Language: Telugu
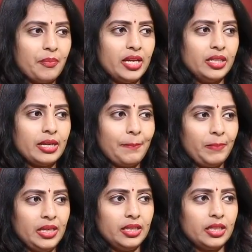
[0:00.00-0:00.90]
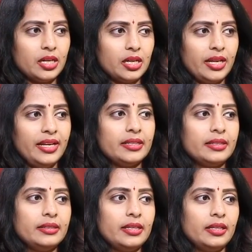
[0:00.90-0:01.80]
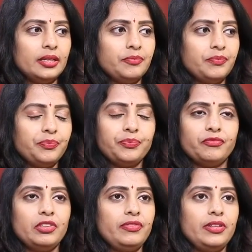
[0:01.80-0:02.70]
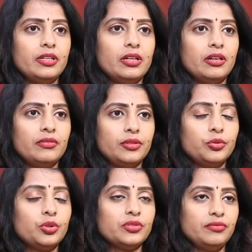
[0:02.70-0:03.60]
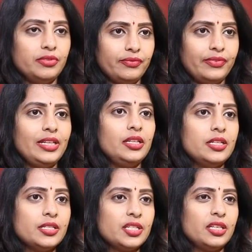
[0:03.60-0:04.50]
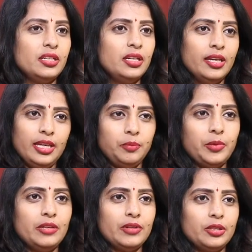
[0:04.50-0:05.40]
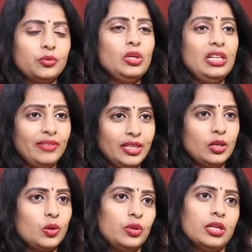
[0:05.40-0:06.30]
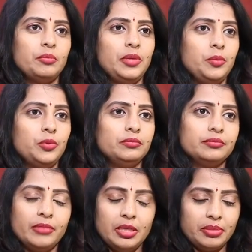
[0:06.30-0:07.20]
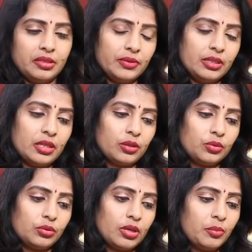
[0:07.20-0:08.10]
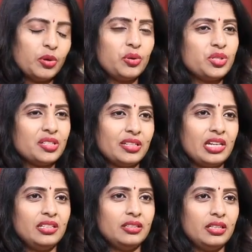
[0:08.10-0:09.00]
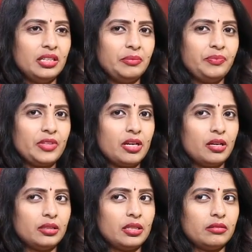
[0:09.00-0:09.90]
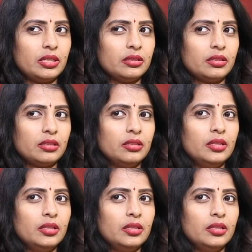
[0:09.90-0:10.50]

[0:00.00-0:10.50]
అమ్మాయి కంప్లీట్గా ఏంటంటే ఫిఫ్టీ టూ ఫిఫ్టీన్ నుంచి ఇప్పటి వరకు లివిన్లో ఉన్నాం మేము ఇన్ బిట్వీన్ నాకు అబోర్షన్ అయింది ఆ తర్వాత